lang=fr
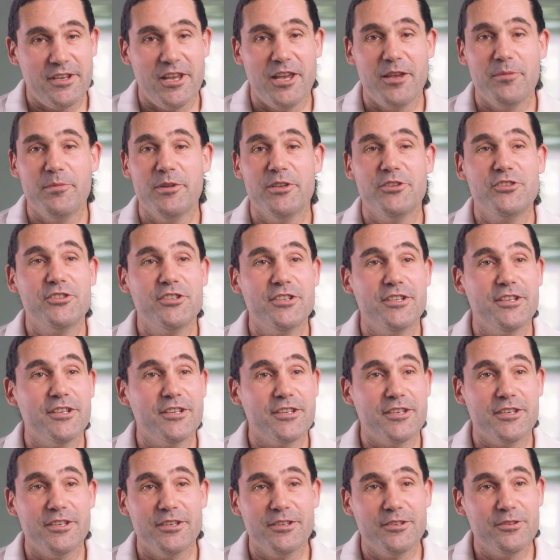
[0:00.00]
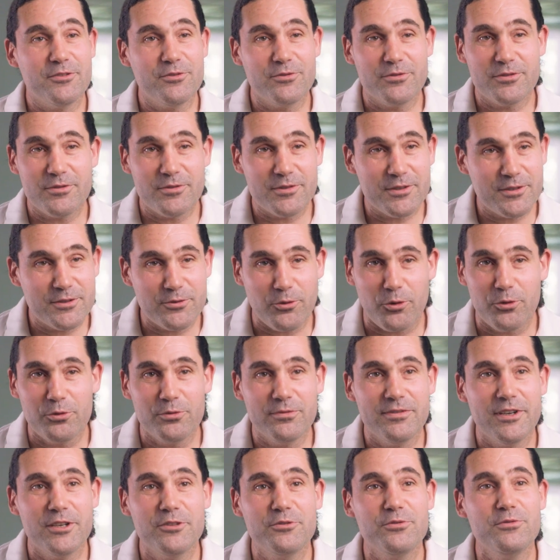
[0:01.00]
C'est un métier qui est se
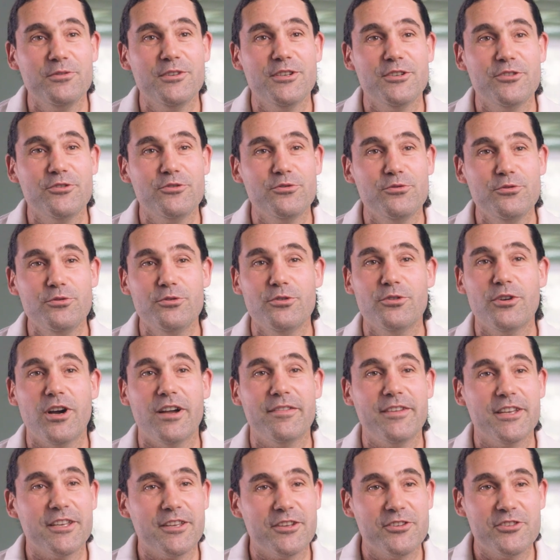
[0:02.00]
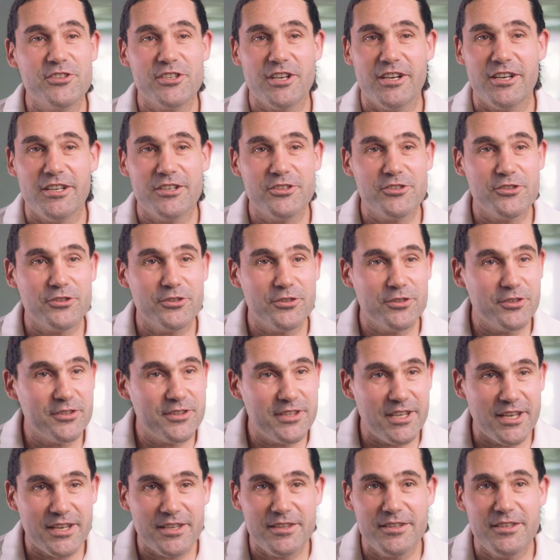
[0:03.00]
renouvelle tous les jours avec un challenge euh,
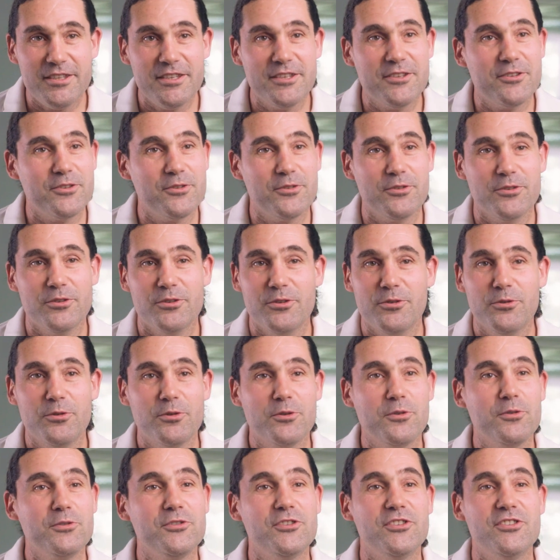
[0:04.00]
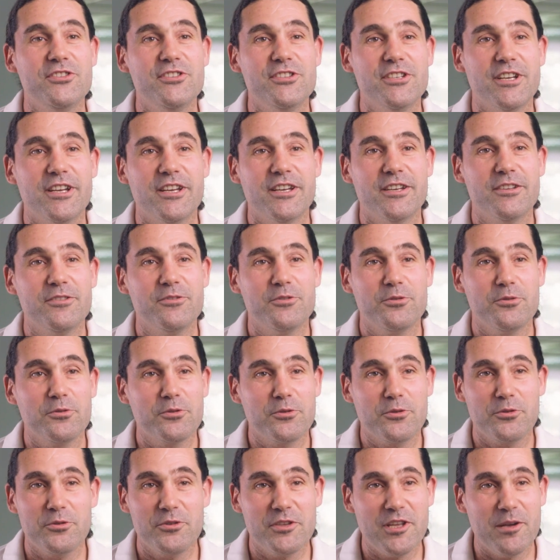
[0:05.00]
technique euh, au quotidien,
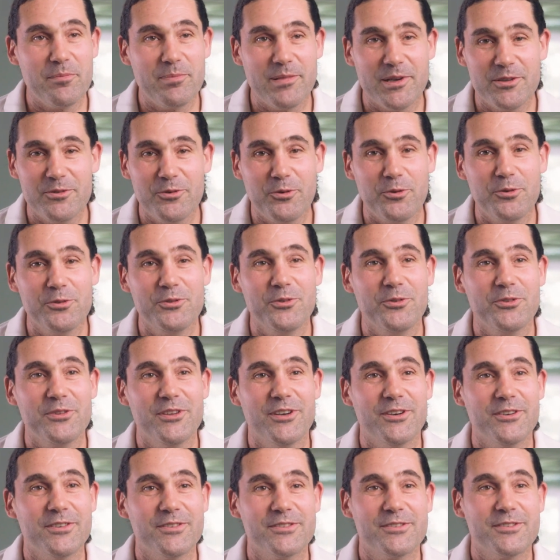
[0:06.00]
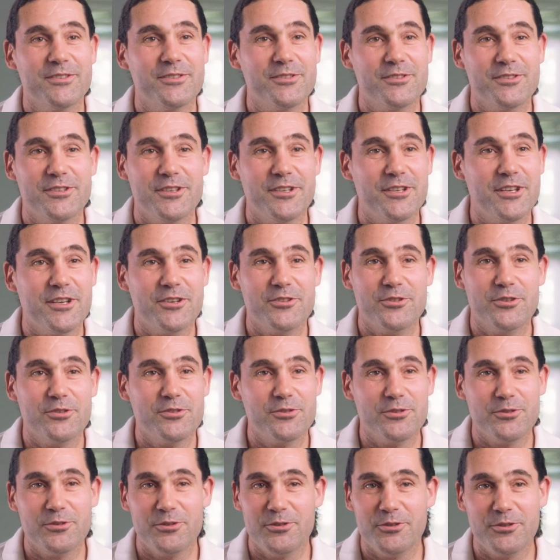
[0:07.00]
donc euh, il n'y a pas de redondance. C'est quelque
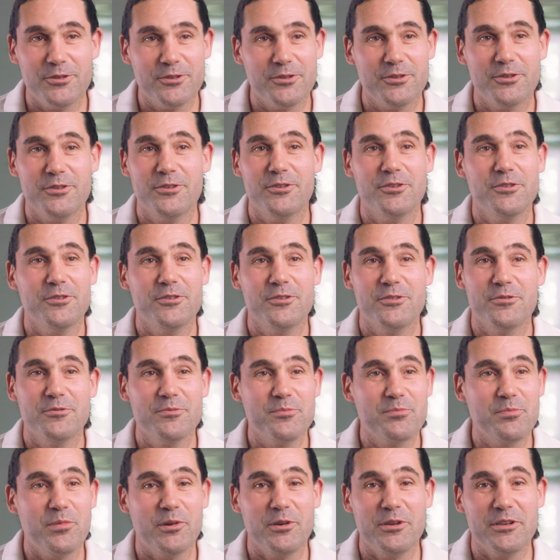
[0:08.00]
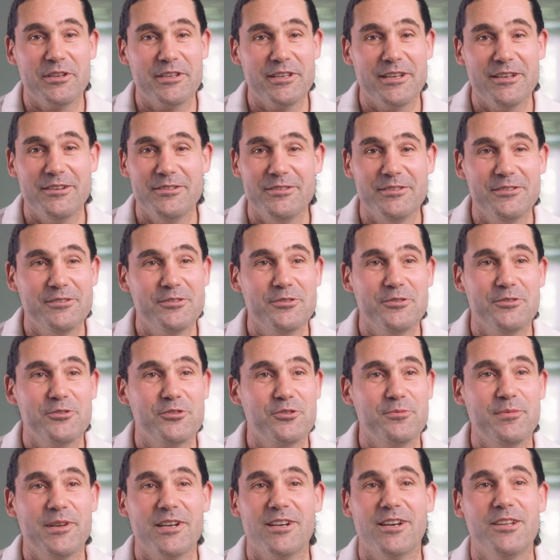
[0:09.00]
chose pour lequel
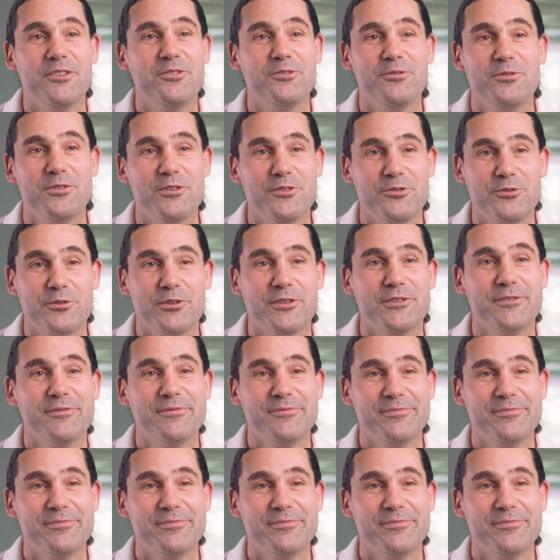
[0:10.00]
je m'éclate tous les jours.